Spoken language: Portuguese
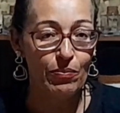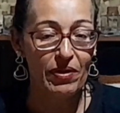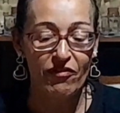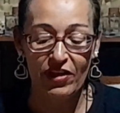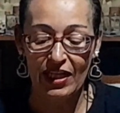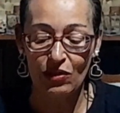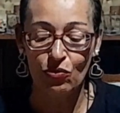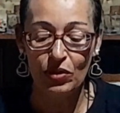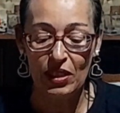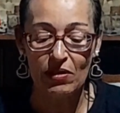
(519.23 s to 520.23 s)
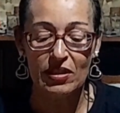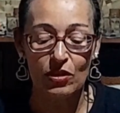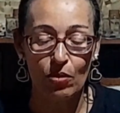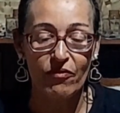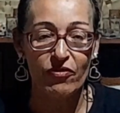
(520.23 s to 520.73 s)
pra ficar durinho assim
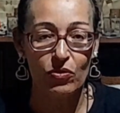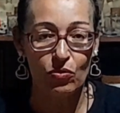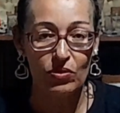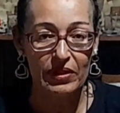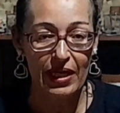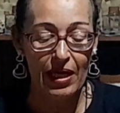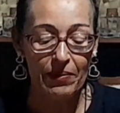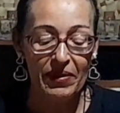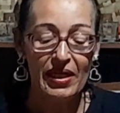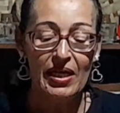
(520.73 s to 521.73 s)
como ficou, tá?